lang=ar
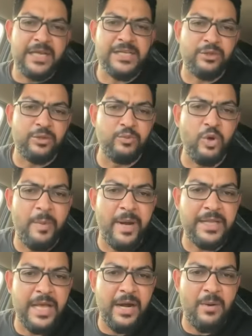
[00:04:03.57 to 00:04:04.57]
ارتكازات ام
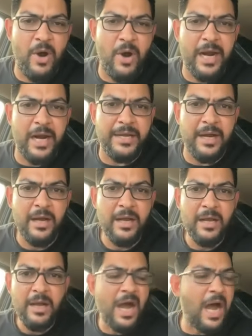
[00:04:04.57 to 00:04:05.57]
درمان دايره معالجه
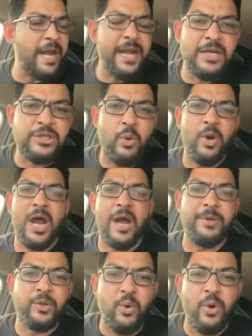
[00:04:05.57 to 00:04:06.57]
الناس
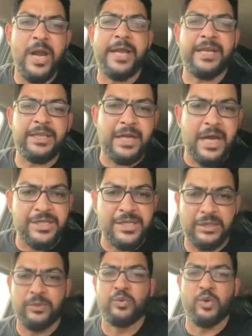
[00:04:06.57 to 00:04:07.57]
كلها بتقول لك
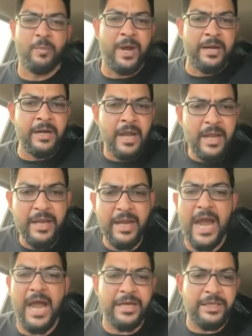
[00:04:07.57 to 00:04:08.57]
ارتكازات ام درمان
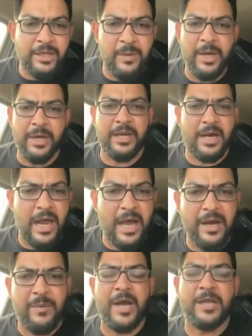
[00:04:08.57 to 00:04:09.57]
قاعد تمرر
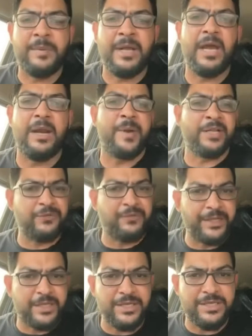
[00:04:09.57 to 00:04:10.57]
العربات من غير ما
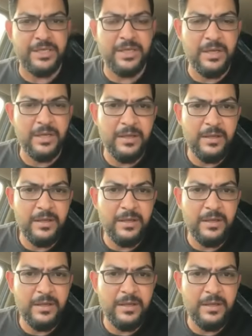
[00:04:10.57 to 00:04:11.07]
تتفتش